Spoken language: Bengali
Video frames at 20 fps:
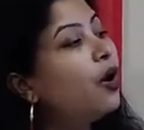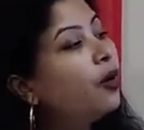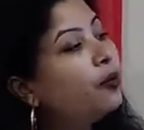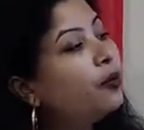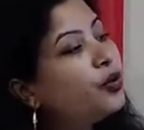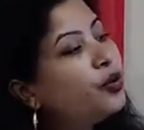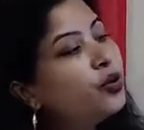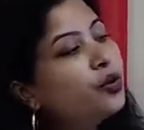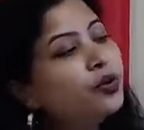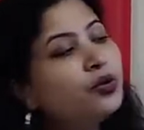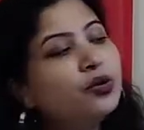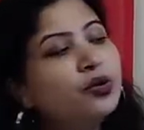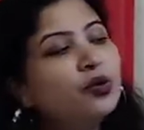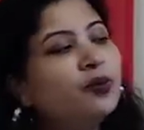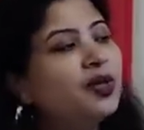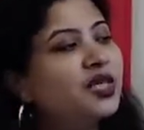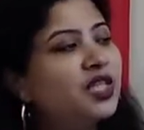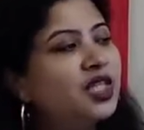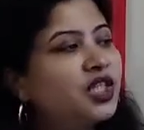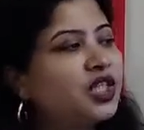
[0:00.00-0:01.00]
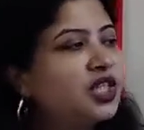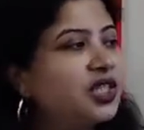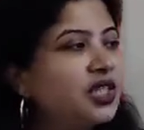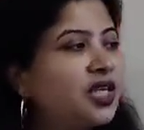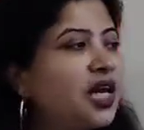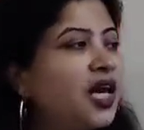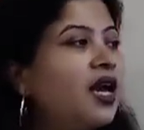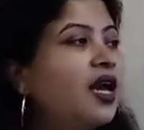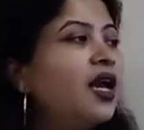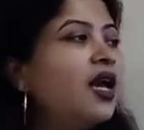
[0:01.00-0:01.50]
অবরোহ হনুমানের
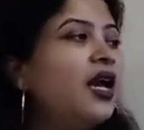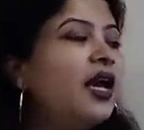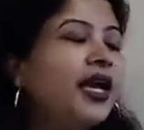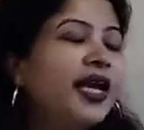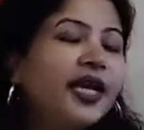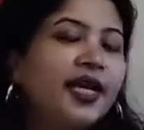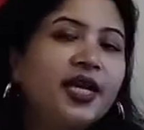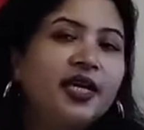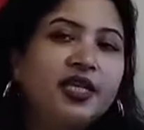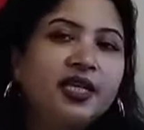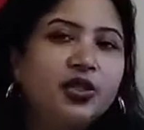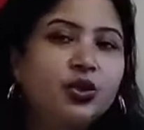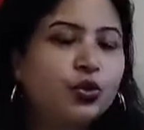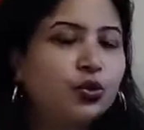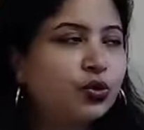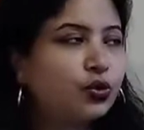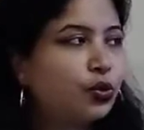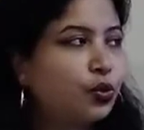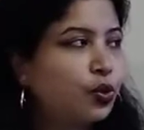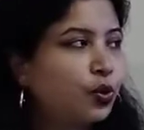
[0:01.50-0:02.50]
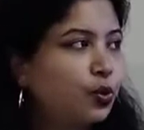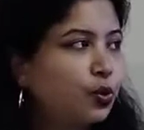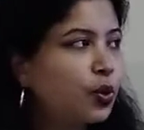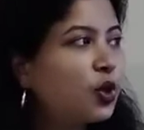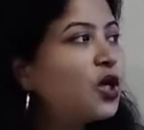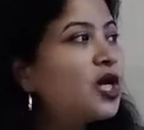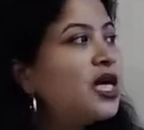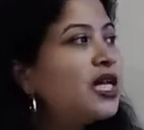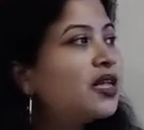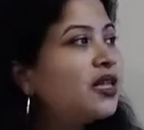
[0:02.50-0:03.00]
সাথে এখানে যুক্ত করব
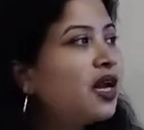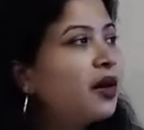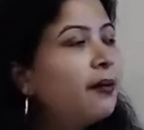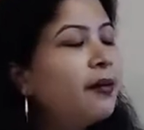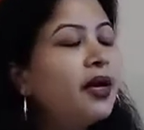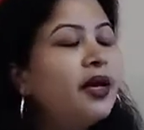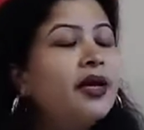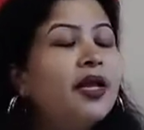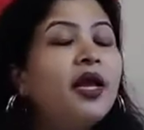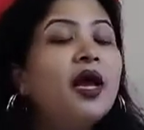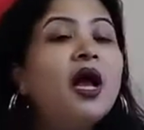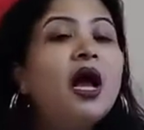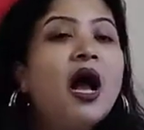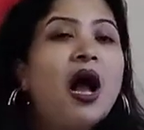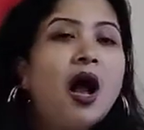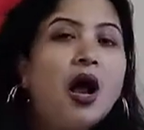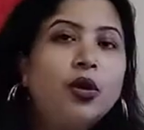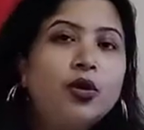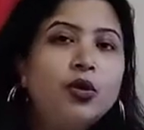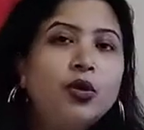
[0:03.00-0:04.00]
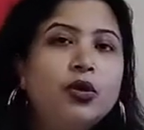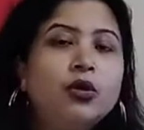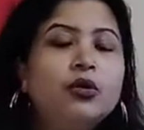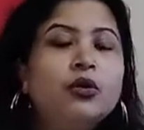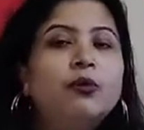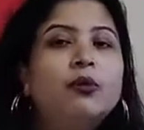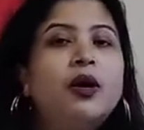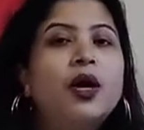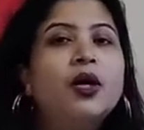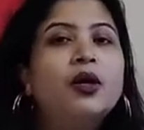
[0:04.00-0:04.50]
তার মানে আরোহ
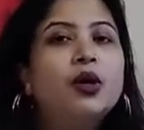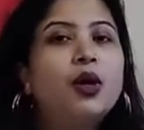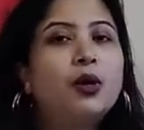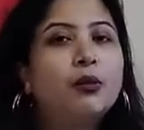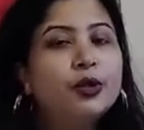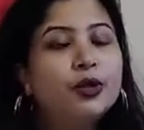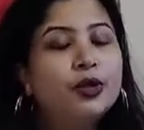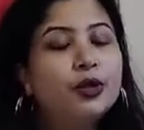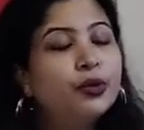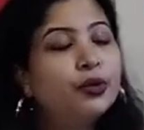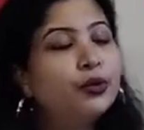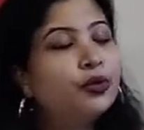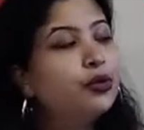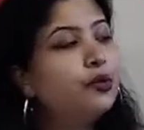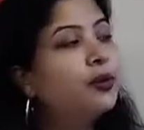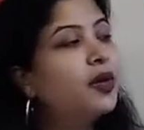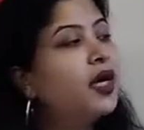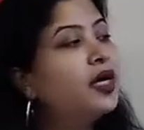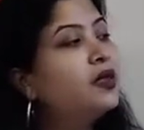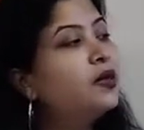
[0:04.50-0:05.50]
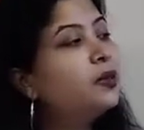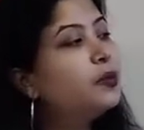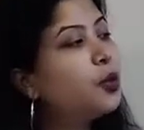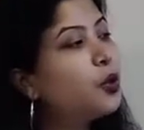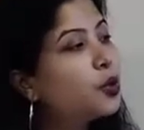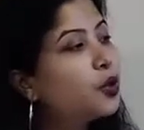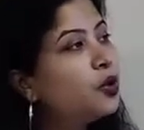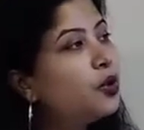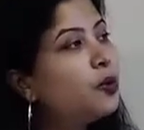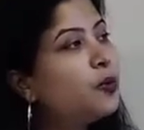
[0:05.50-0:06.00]
অনুমান অবরোহ অনুমান
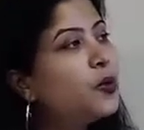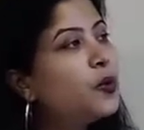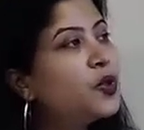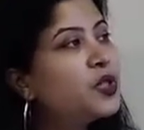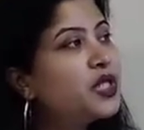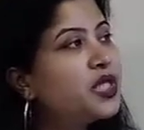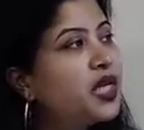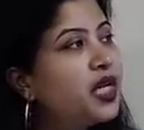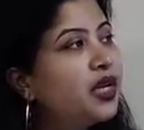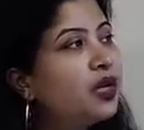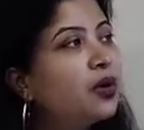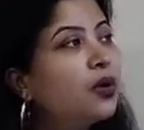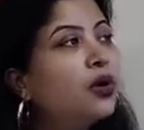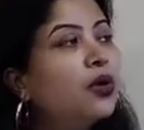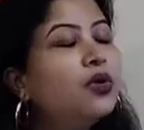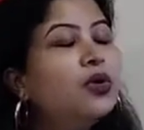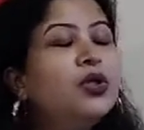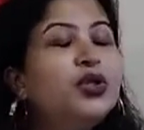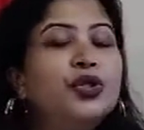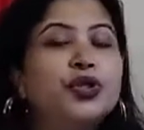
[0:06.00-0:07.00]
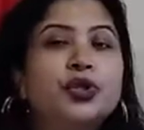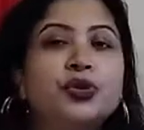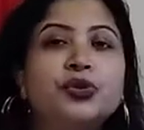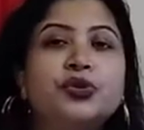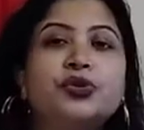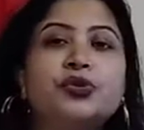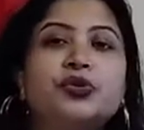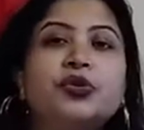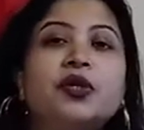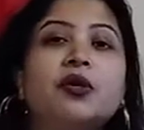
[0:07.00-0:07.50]
প্রকল্প শ্রেণীকরণ
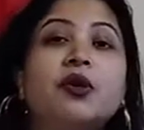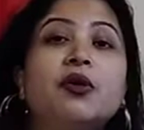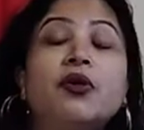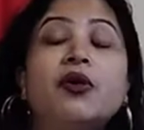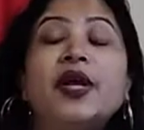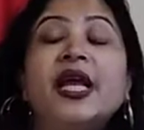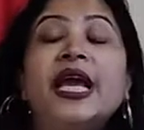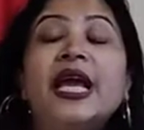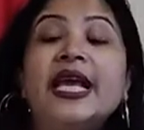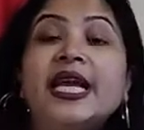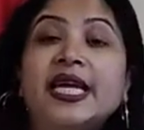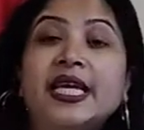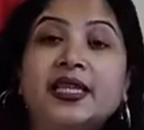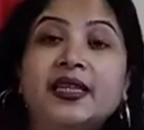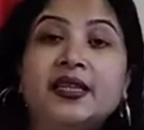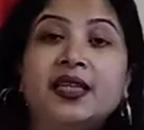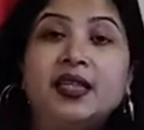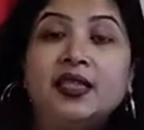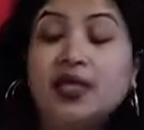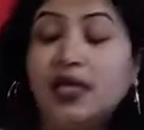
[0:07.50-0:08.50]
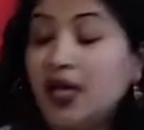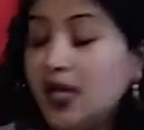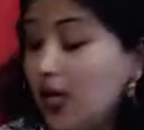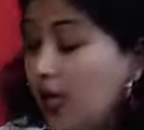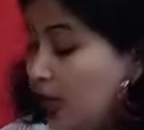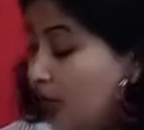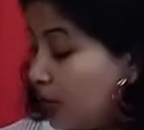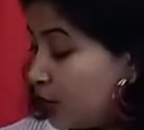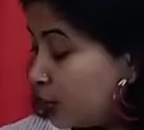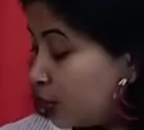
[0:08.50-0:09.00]
সংযুক্তিকরণ ইত্যাদি
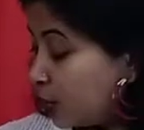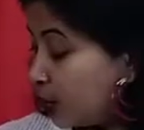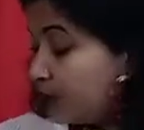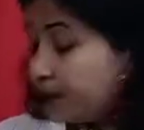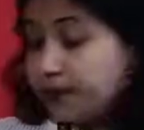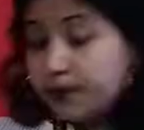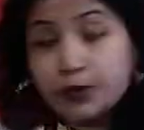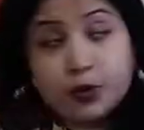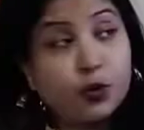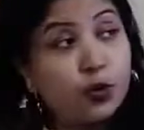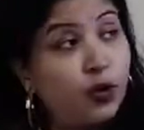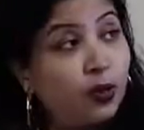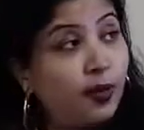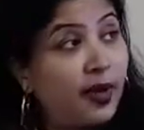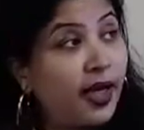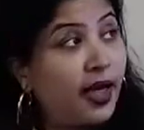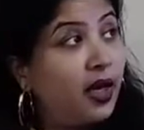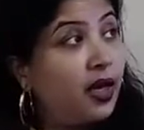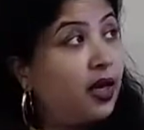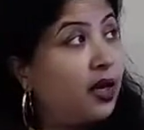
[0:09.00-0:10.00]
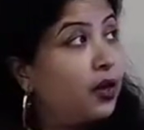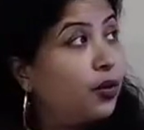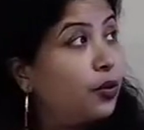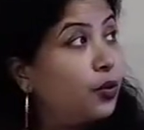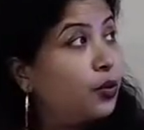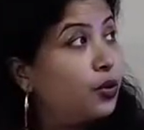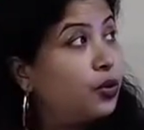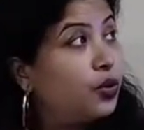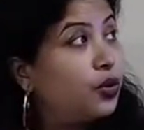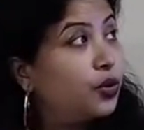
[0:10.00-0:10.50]
সব খুবই
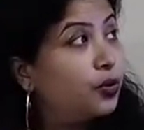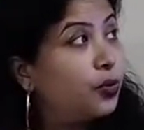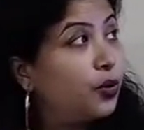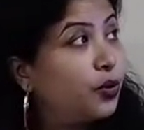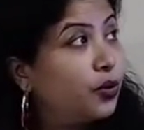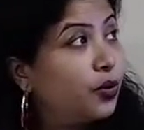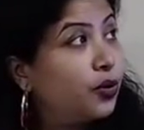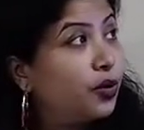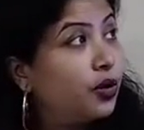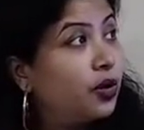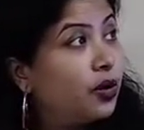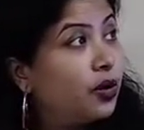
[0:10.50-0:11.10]
গুরুত্বপূর্ণ